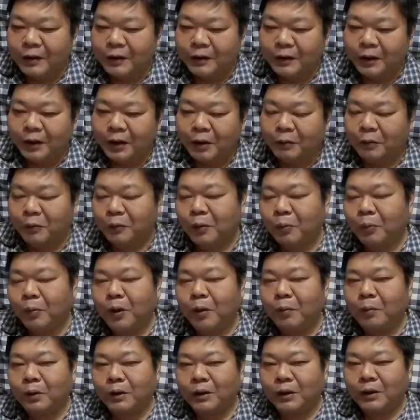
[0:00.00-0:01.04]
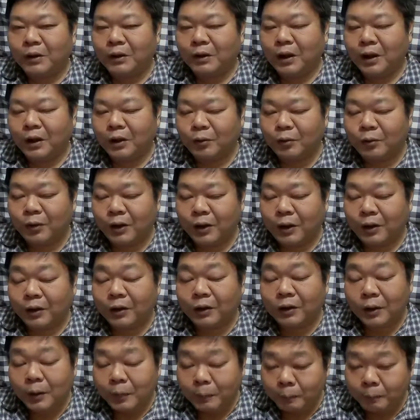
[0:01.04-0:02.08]
政権吹っ飛ぶかもしれない国なん
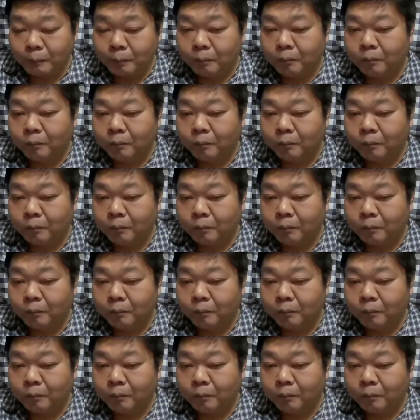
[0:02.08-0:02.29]
ですね